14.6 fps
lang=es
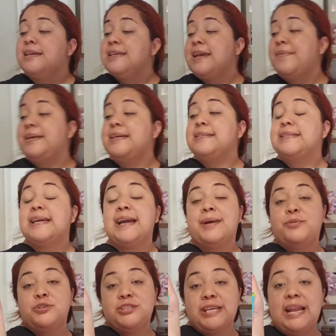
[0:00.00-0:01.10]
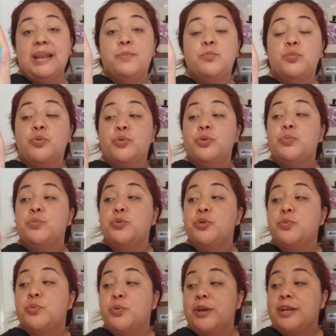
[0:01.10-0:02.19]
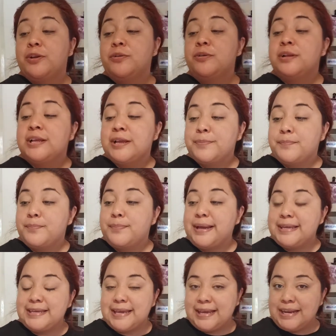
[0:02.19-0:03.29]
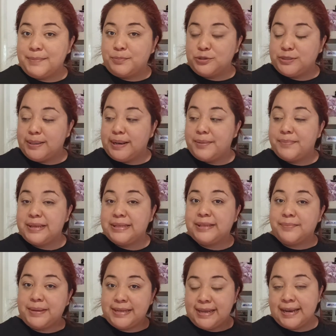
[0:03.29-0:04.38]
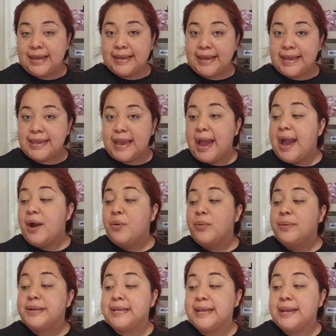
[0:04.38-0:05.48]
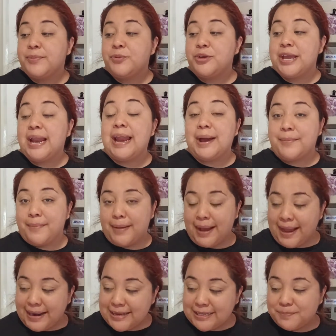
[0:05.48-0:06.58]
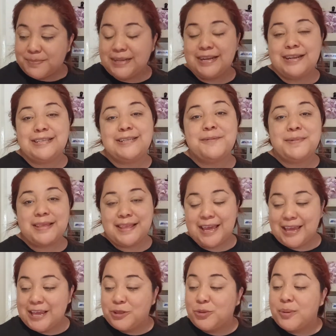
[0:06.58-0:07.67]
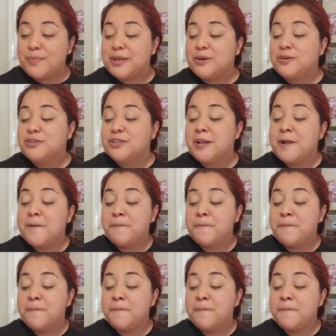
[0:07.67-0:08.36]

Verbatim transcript: Ya ven que este jabón sale muy, muy bueno. Mañana posiblemente, mañana cae agua, mañana voy a lavar. Esperen ese videito, amigos.